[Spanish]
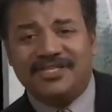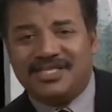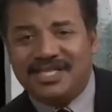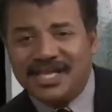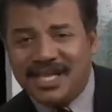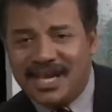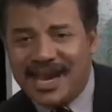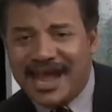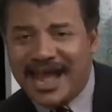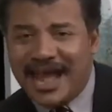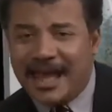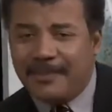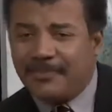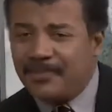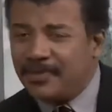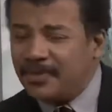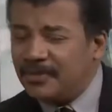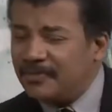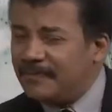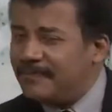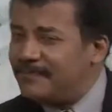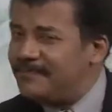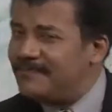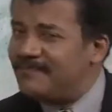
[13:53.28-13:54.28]
Si
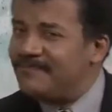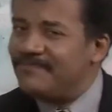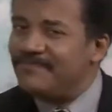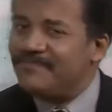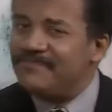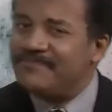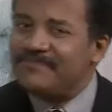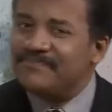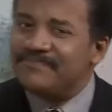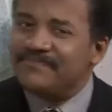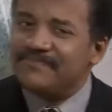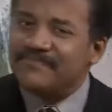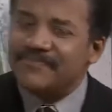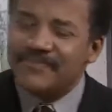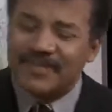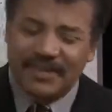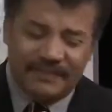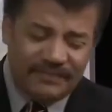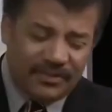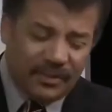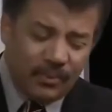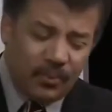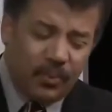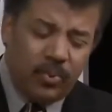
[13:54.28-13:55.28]
ocurrió,
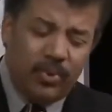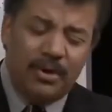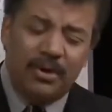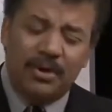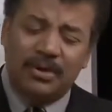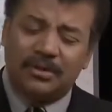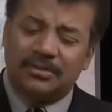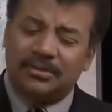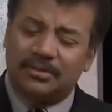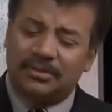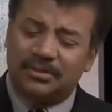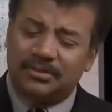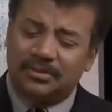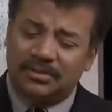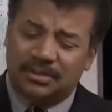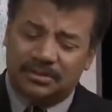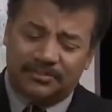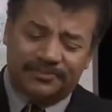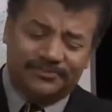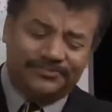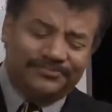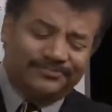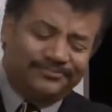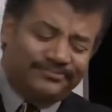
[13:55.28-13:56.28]
si de
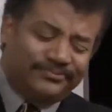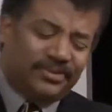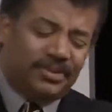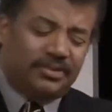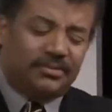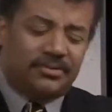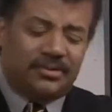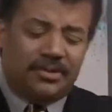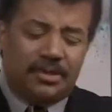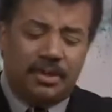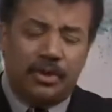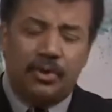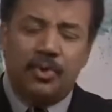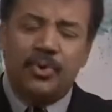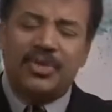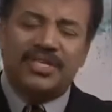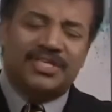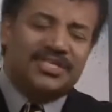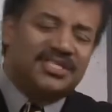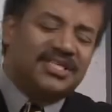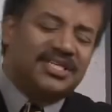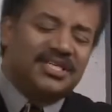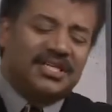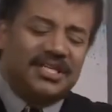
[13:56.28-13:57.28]
verdad
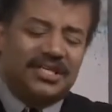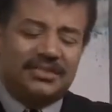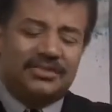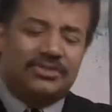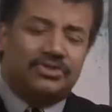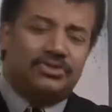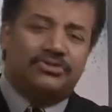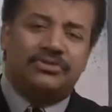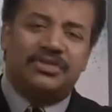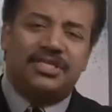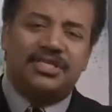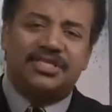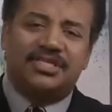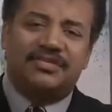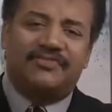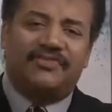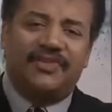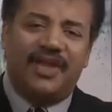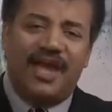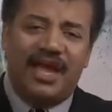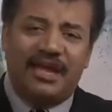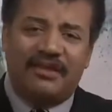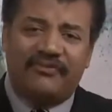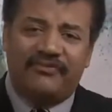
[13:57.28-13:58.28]
hubo árboles de la
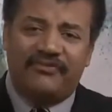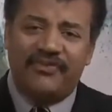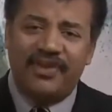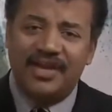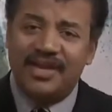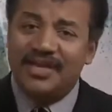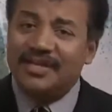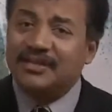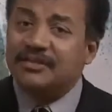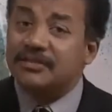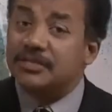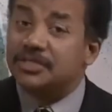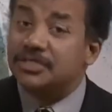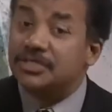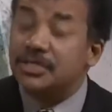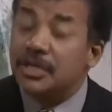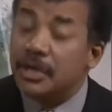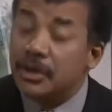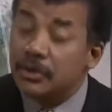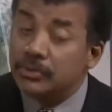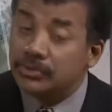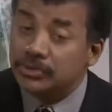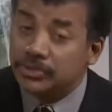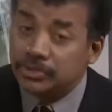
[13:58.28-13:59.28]
vida
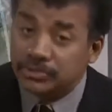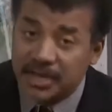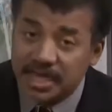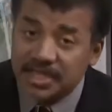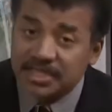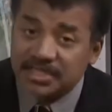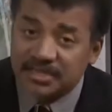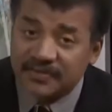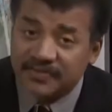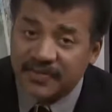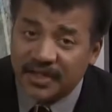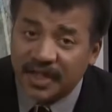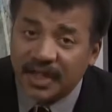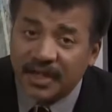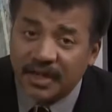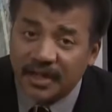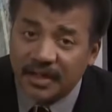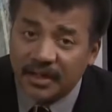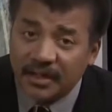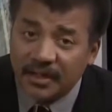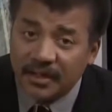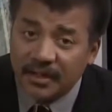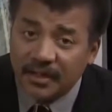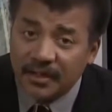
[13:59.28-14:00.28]
simultáneos, no hay
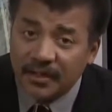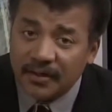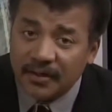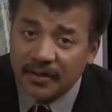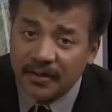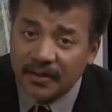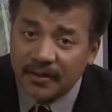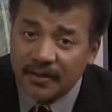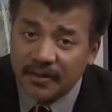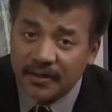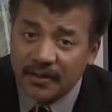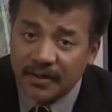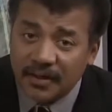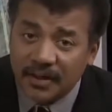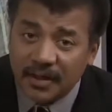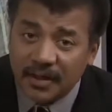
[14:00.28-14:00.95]
rastro de ello.